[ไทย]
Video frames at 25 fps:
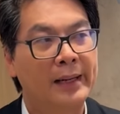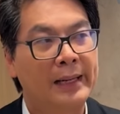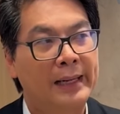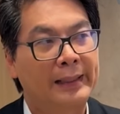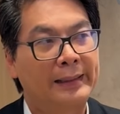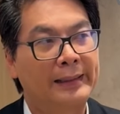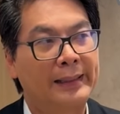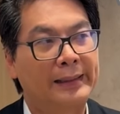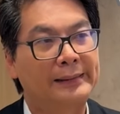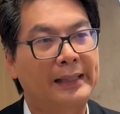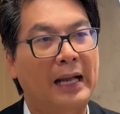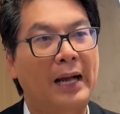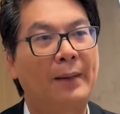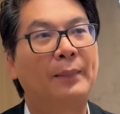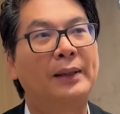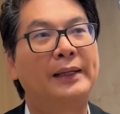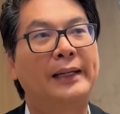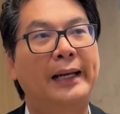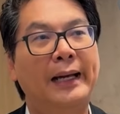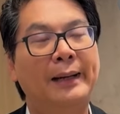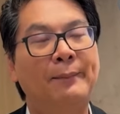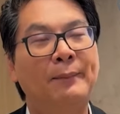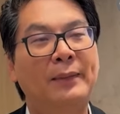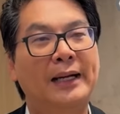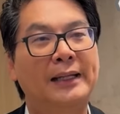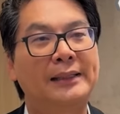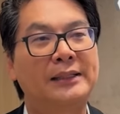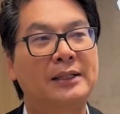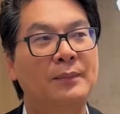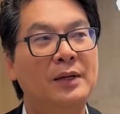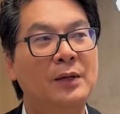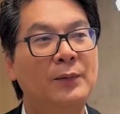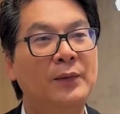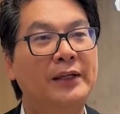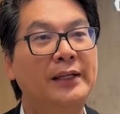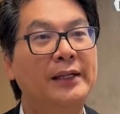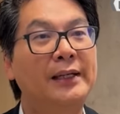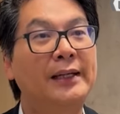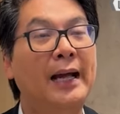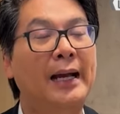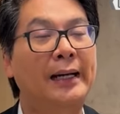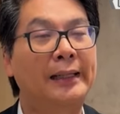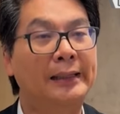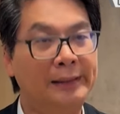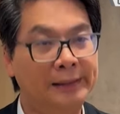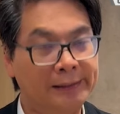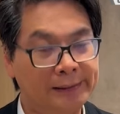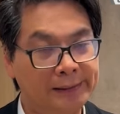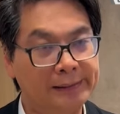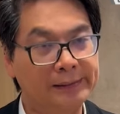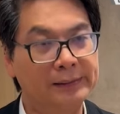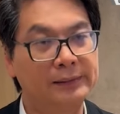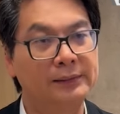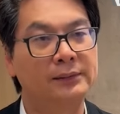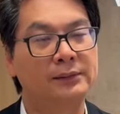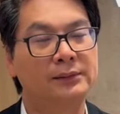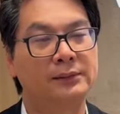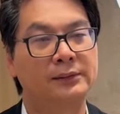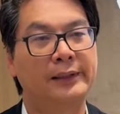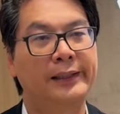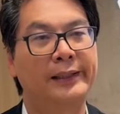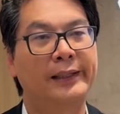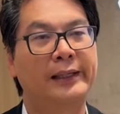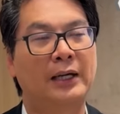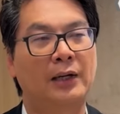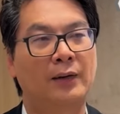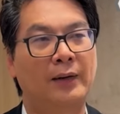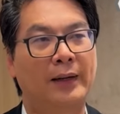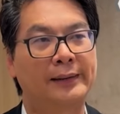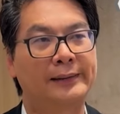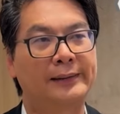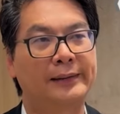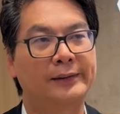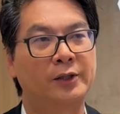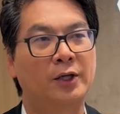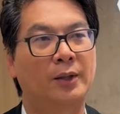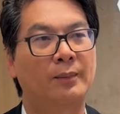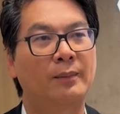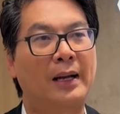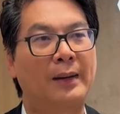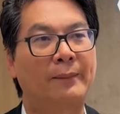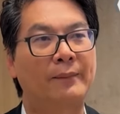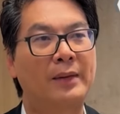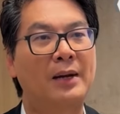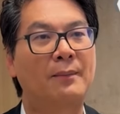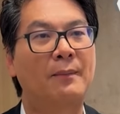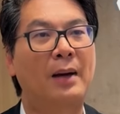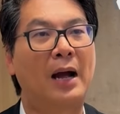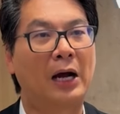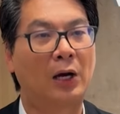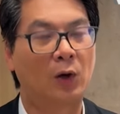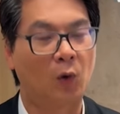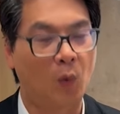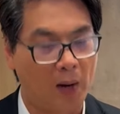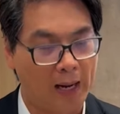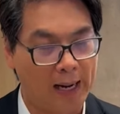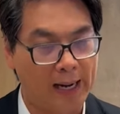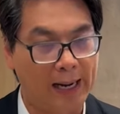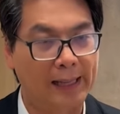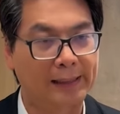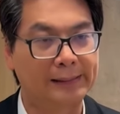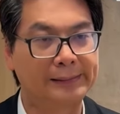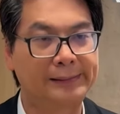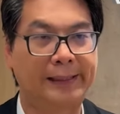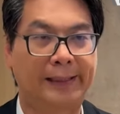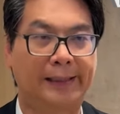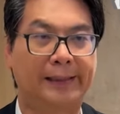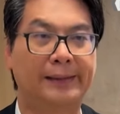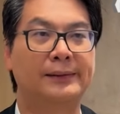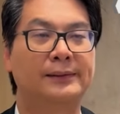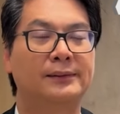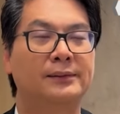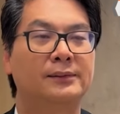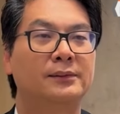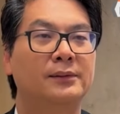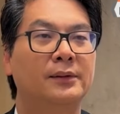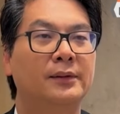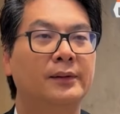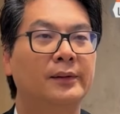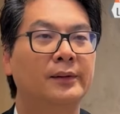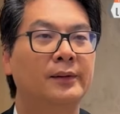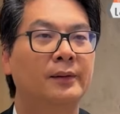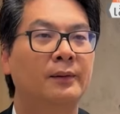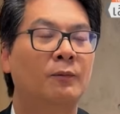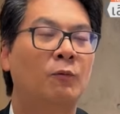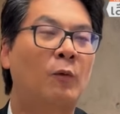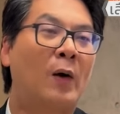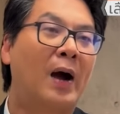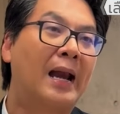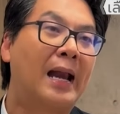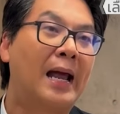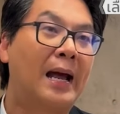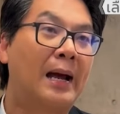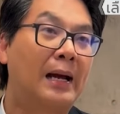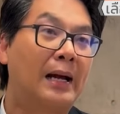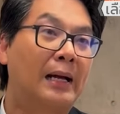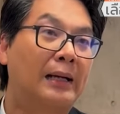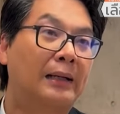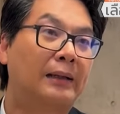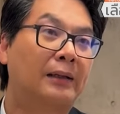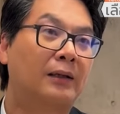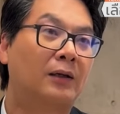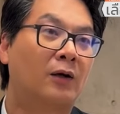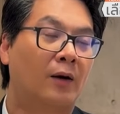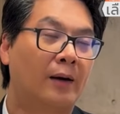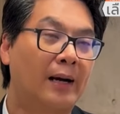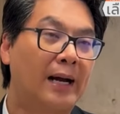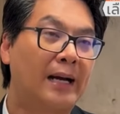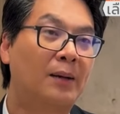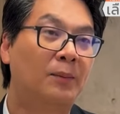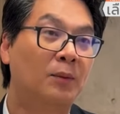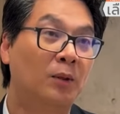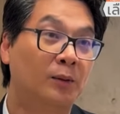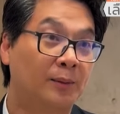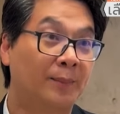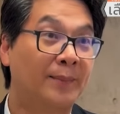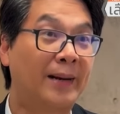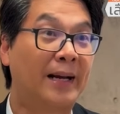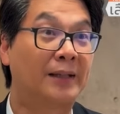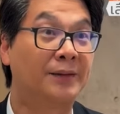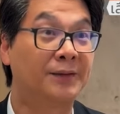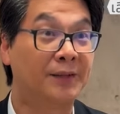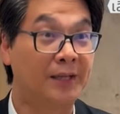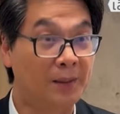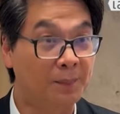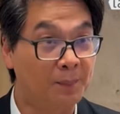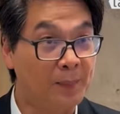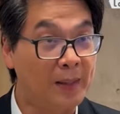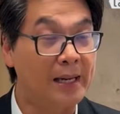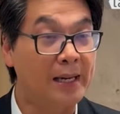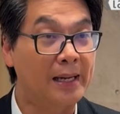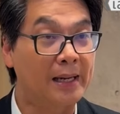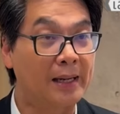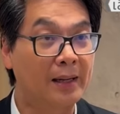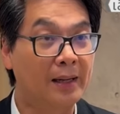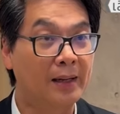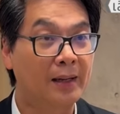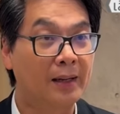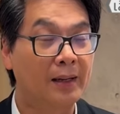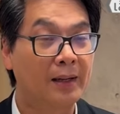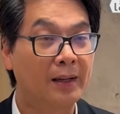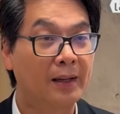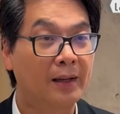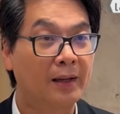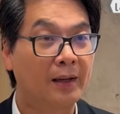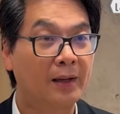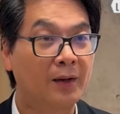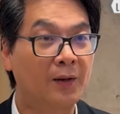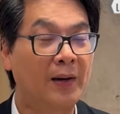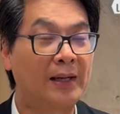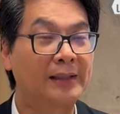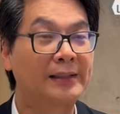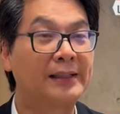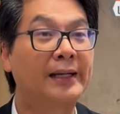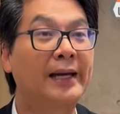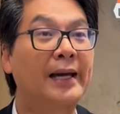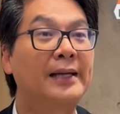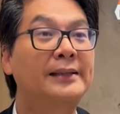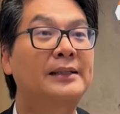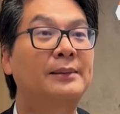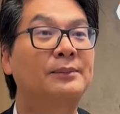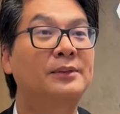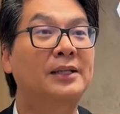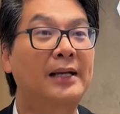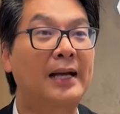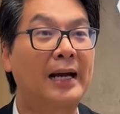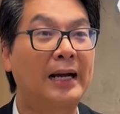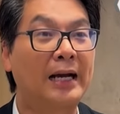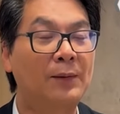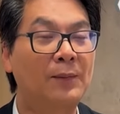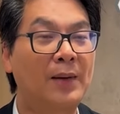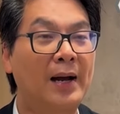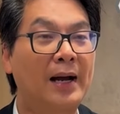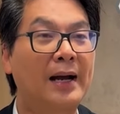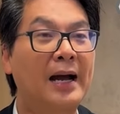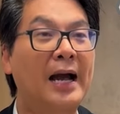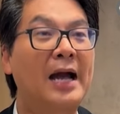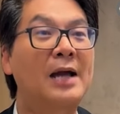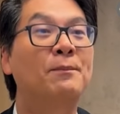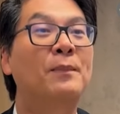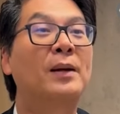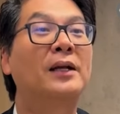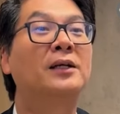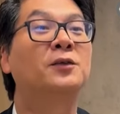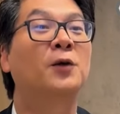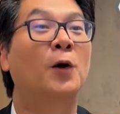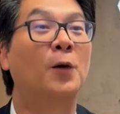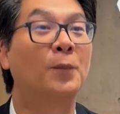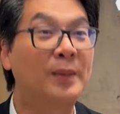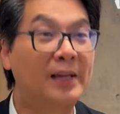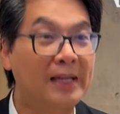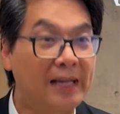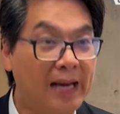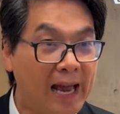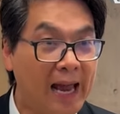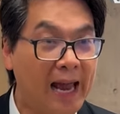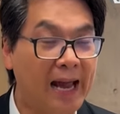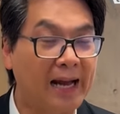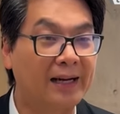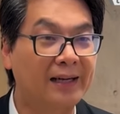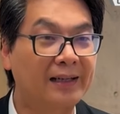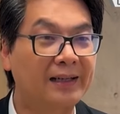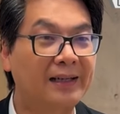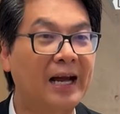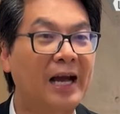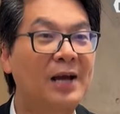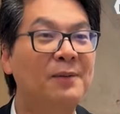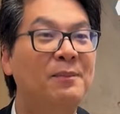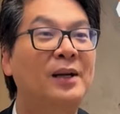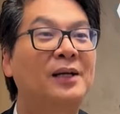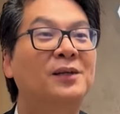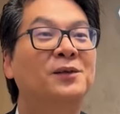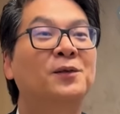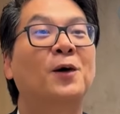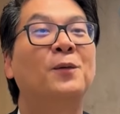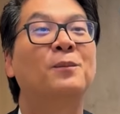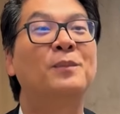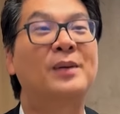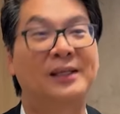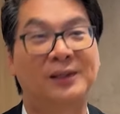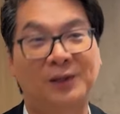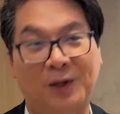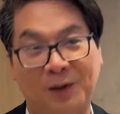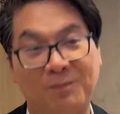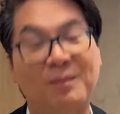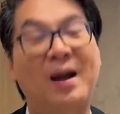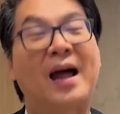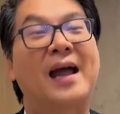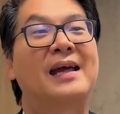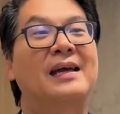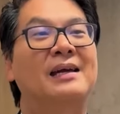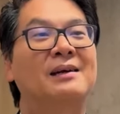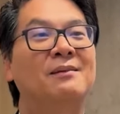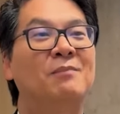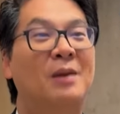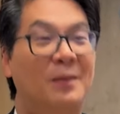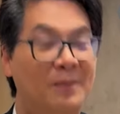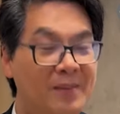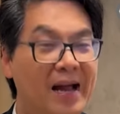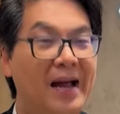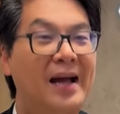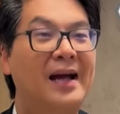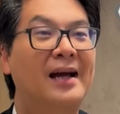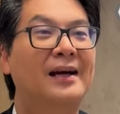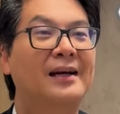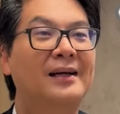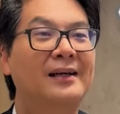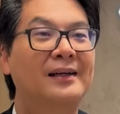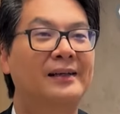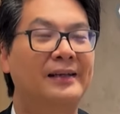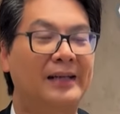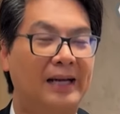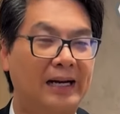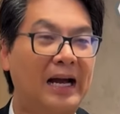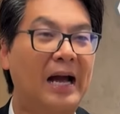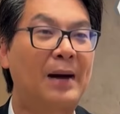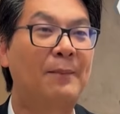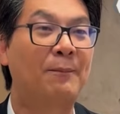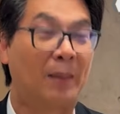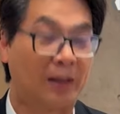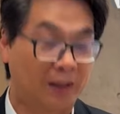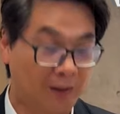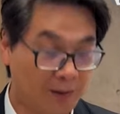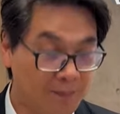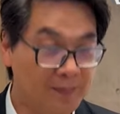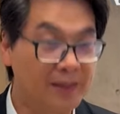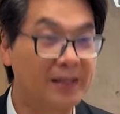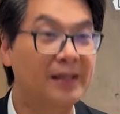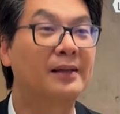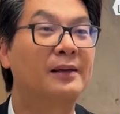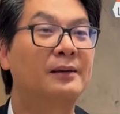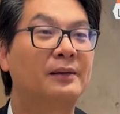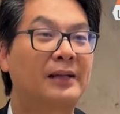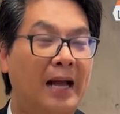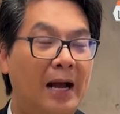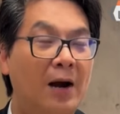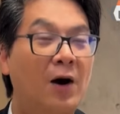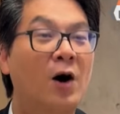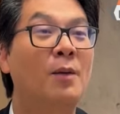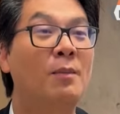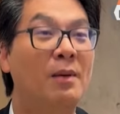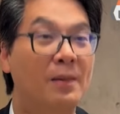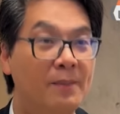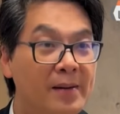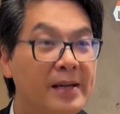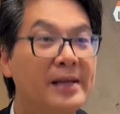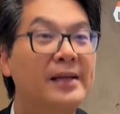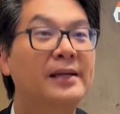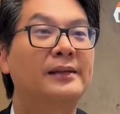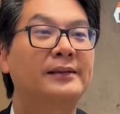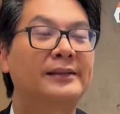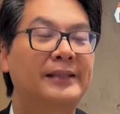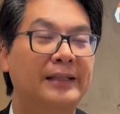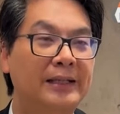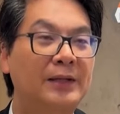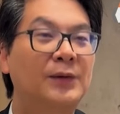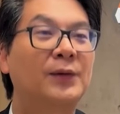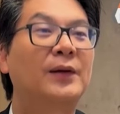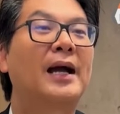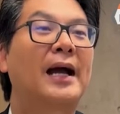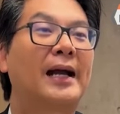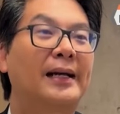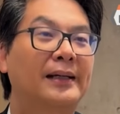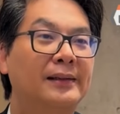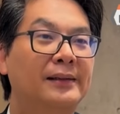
ในต่างประเทศมันอาจจะมีวิธีการอื่นที่เขาอาจจะยอมรับได้มากกว่า เช่น วาระของการดำรงตำแหน่ง 4 ปี ก็อาจจะแค่จับฉลากกันว่าใครเป็น 2 ปีแรกใครเป็น 2 ปีต่อไปแบบนี้นะครับมันก็มีทางออกแบบนี้ เช่นเดียวกัน